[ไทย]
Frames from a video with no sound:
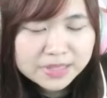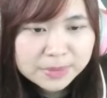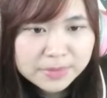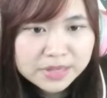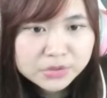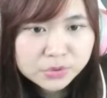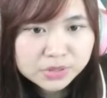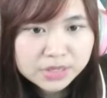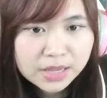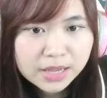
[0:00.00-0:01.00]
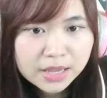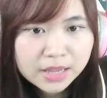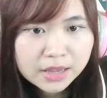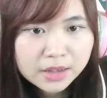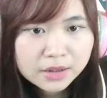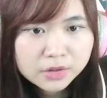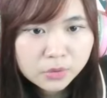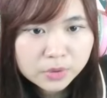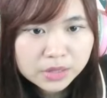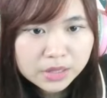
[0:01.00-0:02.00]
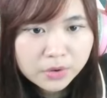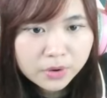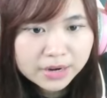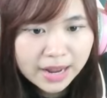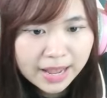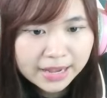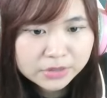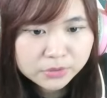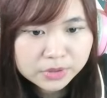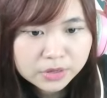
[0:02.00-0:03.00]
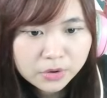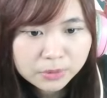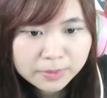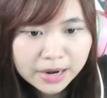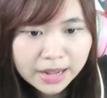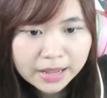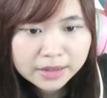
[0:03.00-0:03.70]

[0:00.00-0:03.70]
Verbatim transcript: จะมีจุดที่จุดที่โดนได้กับจุดที่โดนไม่ได้